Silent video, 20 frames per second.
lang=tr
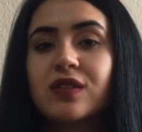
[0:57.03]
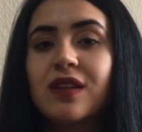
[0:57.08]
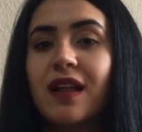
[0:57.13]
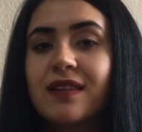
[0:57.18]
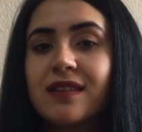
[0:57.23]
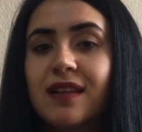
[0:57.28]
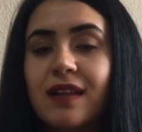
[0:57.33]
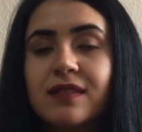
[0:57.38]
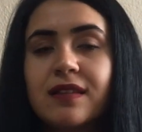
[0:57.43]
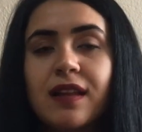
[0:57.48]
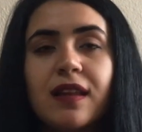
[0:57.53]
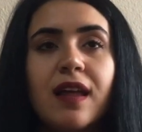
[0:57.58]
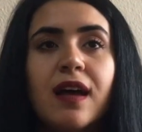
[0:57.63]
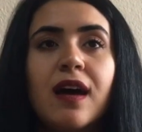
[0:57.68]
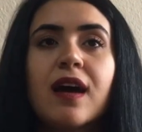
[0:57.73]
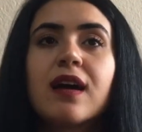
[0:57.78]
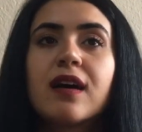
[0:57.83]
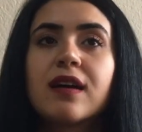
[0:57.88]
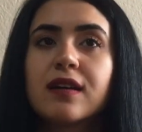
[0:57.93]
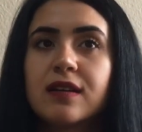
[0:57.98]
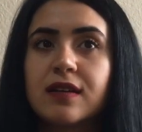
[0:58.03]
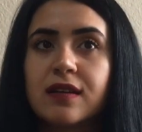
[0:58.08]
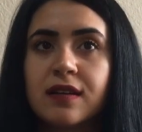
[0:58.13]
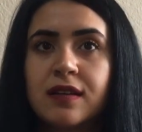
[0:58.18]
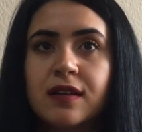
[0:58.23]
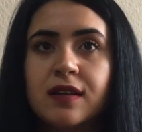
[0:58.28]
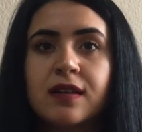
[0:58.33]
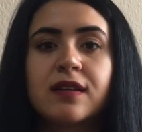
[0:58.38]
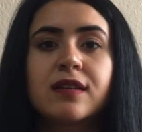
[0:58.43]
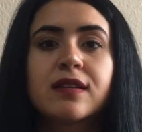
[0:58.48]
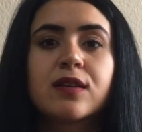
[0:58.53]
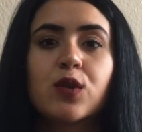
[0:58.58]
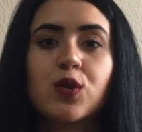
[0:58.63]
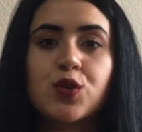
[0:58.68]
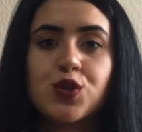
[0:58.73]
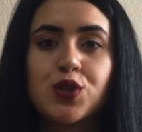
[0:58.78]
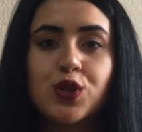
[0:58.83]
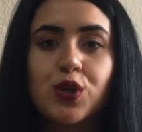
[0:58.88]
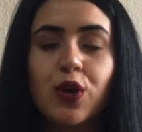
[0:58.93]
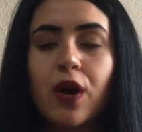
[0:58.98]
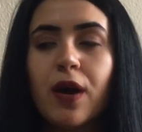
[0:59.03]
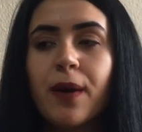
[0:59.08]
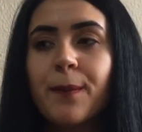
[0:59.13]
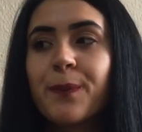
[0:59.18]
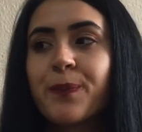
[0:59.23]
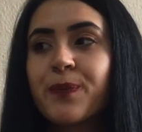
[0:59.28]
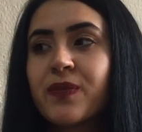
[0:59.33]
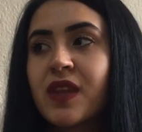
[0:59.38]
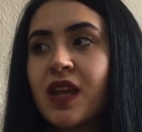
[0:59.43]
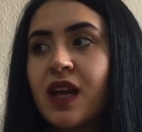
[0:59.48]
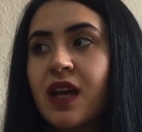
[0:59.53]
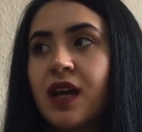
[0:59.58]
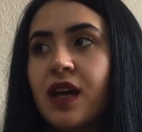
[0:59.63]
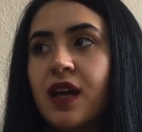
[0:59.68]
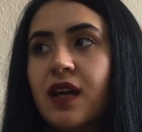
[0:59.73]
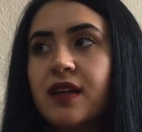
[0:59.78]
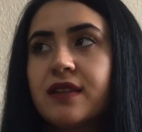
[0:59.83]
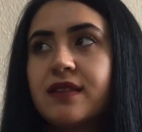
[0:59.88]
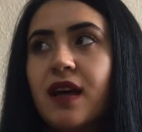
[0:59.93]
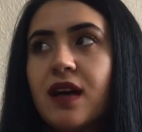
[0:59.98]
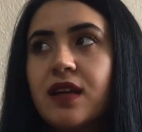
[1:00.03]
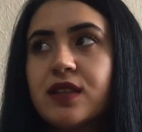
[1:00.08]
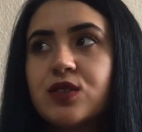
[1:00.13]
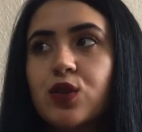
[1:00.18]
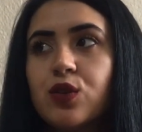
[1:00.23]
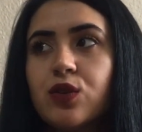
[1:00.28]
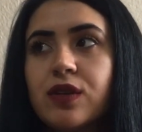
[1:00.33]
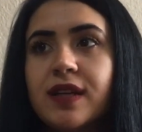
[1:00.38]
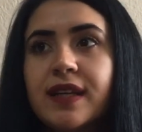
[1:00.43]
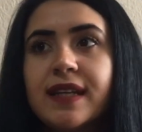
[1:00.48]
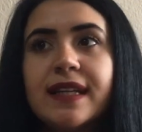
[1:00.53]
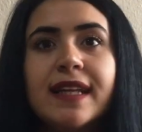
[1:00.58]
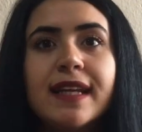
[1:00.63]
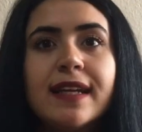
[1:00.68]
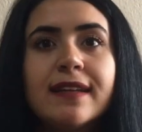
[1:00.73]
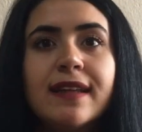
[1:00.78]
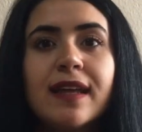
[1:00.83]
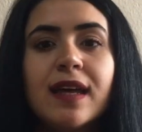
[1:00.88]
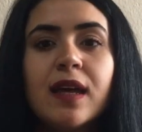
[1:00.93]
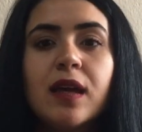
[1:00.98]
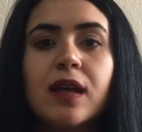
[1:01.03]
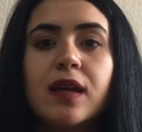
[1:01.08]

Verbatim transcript: Daldan dala e, koşuyor. Daha sonra ileride